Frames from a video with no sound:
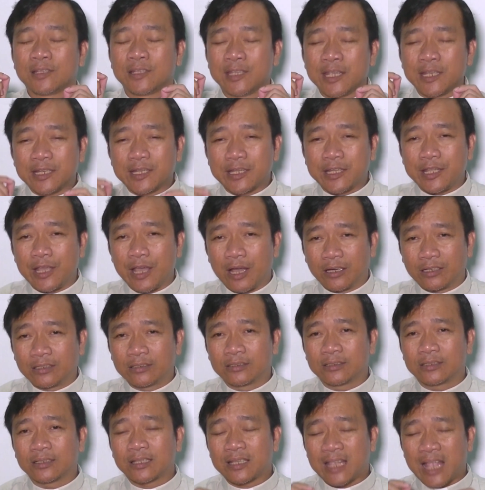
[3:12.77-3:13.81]
chích
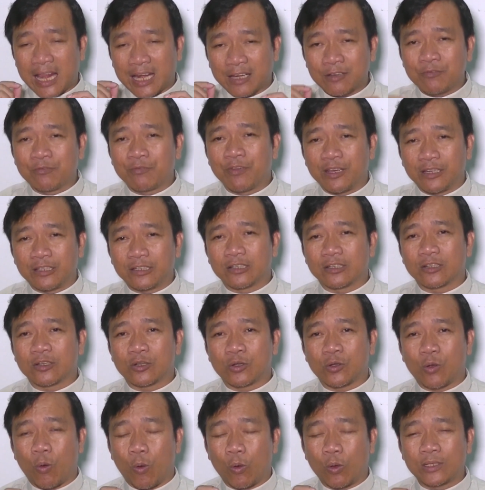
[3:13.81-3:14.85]
dẫn thánh vịnh
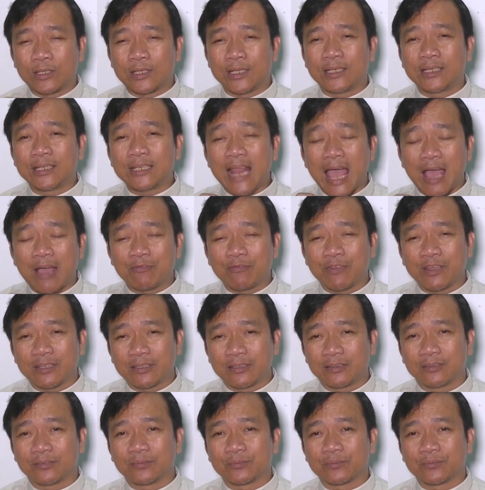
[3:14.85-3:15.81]
của chính David